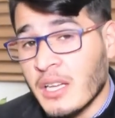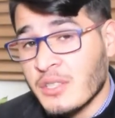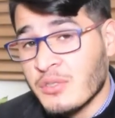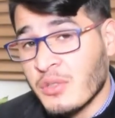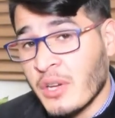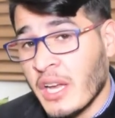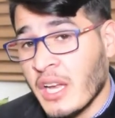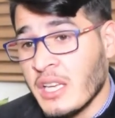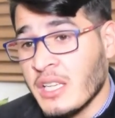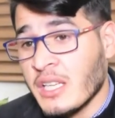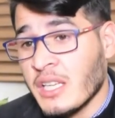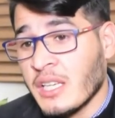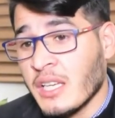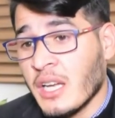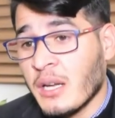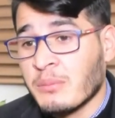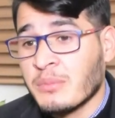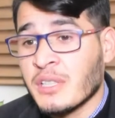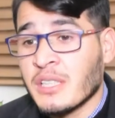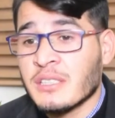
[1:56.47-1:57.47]
जो है ये
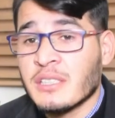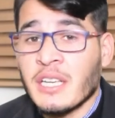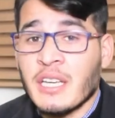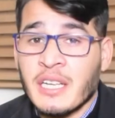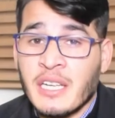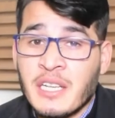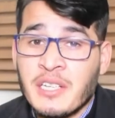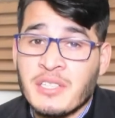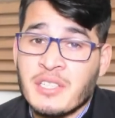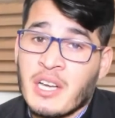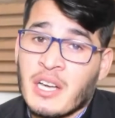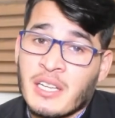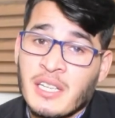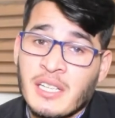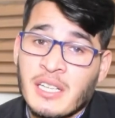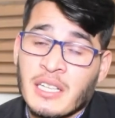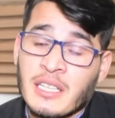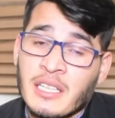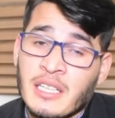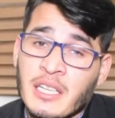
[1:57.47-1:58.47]
अपना तहरीक जारी
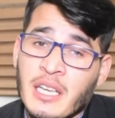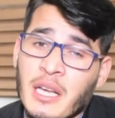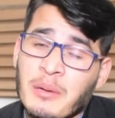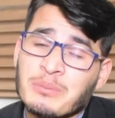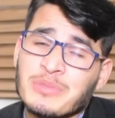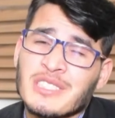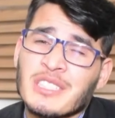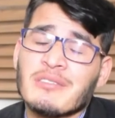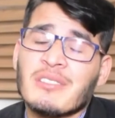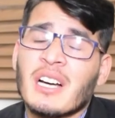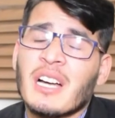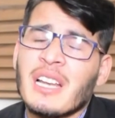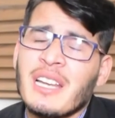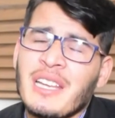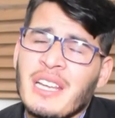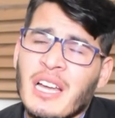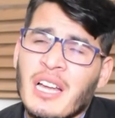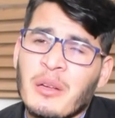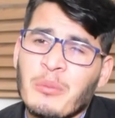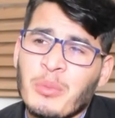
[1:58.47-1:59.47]
रखेंगे अब
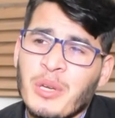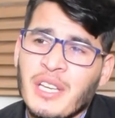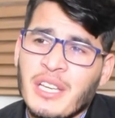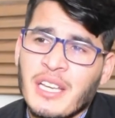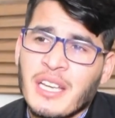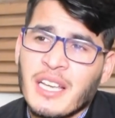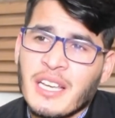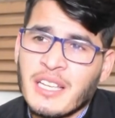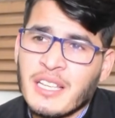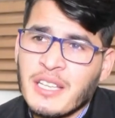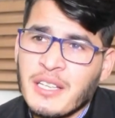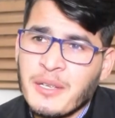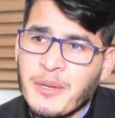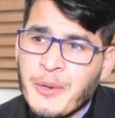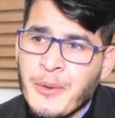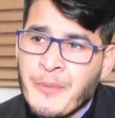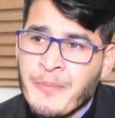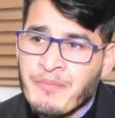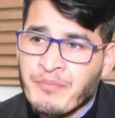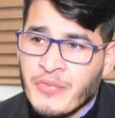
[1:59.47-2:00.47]
सवाल यहाँ पे ये है कि
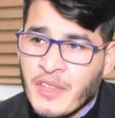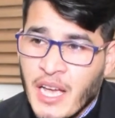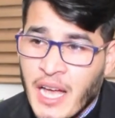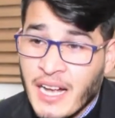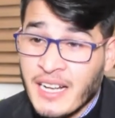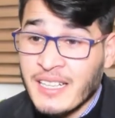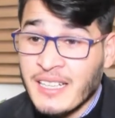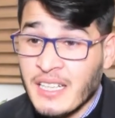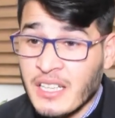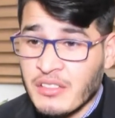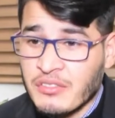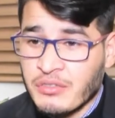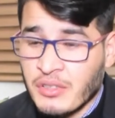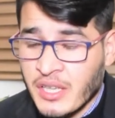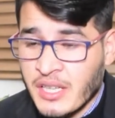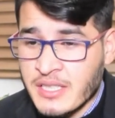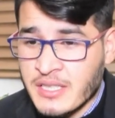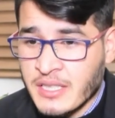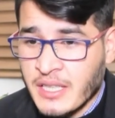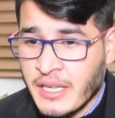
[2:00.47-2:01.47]
अगर
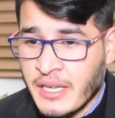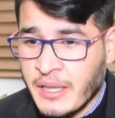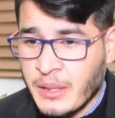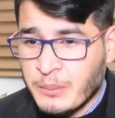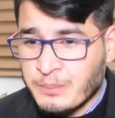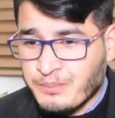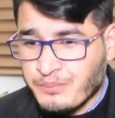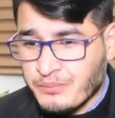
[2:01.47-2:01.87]
फ़र्ज़ करे